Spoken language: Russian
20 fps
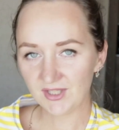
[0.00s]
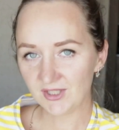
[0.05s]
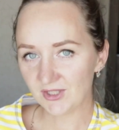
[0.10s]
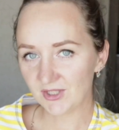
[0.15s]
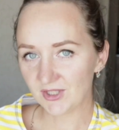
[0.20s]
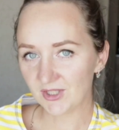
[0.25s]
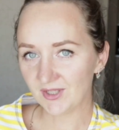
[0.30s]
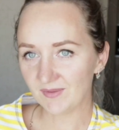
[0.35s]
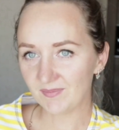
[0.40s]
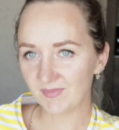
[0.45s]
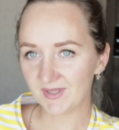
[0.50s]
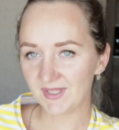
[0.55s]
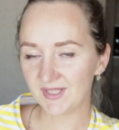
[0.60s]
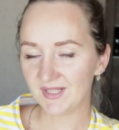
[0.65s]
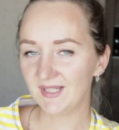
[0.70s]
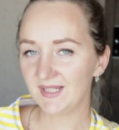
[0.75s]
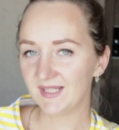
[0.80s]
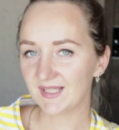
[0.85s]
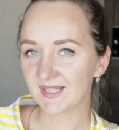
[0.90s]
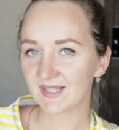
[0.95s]
Решила
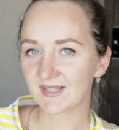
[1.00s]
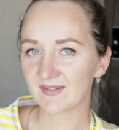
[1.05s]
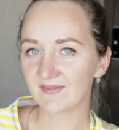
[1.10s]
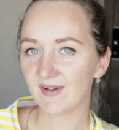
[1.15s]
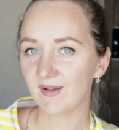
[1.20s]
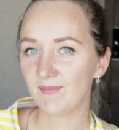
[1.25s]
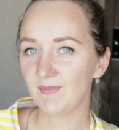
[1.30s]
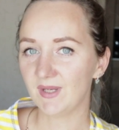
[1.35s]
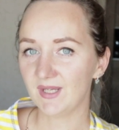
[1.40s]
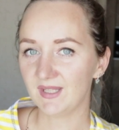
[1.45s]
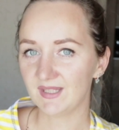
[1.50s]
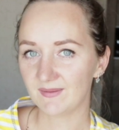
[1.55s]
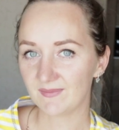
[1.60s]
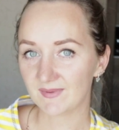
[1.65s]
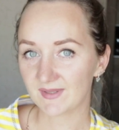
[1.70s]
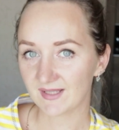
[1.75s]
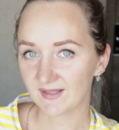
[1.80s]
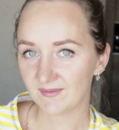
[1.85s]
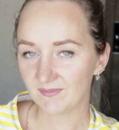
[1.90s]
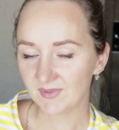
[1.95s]
поделиться с вами этим
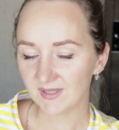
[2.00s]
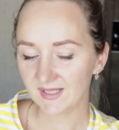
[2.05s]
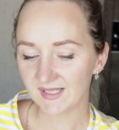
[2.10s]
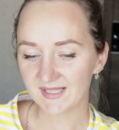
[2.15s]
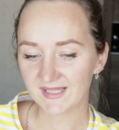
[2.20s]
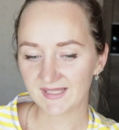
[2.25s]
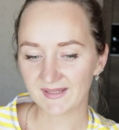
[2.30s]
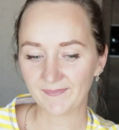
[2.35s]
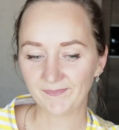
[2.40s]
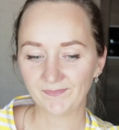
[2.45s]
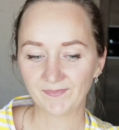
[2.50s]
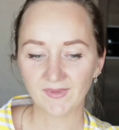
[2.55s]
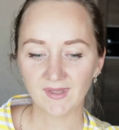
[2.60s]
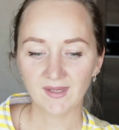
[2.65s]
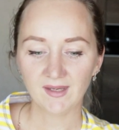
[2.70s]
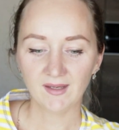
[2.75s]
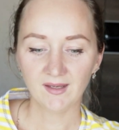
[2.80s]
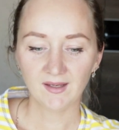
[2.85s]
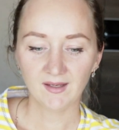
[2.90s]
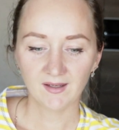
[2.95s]
событием.
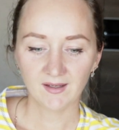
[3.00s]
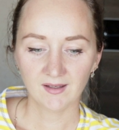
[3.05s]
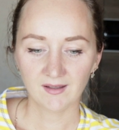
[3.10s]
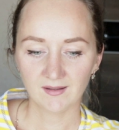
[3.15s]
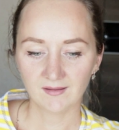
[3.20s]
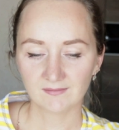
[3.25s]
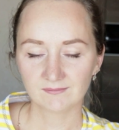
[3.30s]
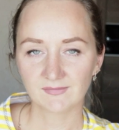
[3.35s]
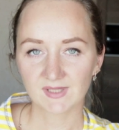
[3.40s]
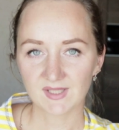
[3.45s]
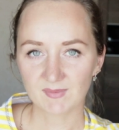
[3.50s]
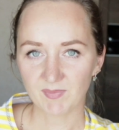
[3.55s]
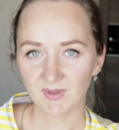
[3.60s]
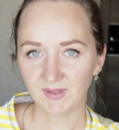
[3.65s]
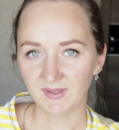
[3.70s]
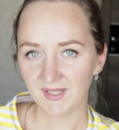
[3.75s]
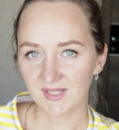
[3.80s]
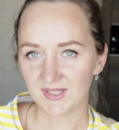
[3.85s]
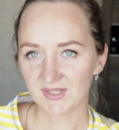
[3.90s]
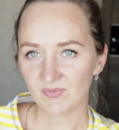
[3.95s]

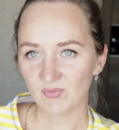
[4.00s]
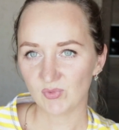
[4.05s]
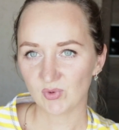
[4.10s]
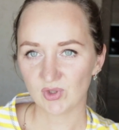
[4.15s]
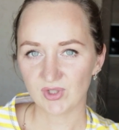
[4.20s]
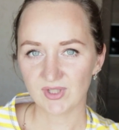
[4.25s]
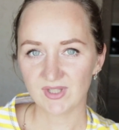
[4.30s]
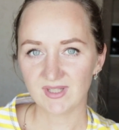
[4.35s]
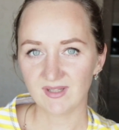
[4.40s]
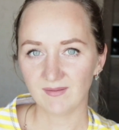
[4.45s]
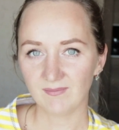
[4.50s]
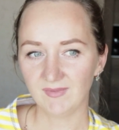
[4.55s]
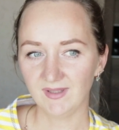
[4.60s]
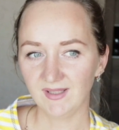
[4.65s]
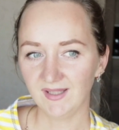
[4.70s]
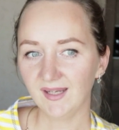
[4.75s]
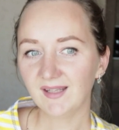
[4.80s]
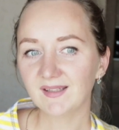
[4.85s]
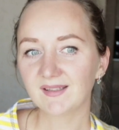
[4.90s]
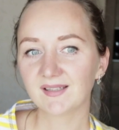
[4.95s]
Исполняется ему уже 7
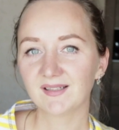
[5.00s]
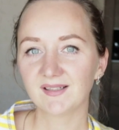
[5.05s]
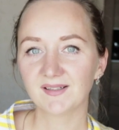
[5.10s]
лет.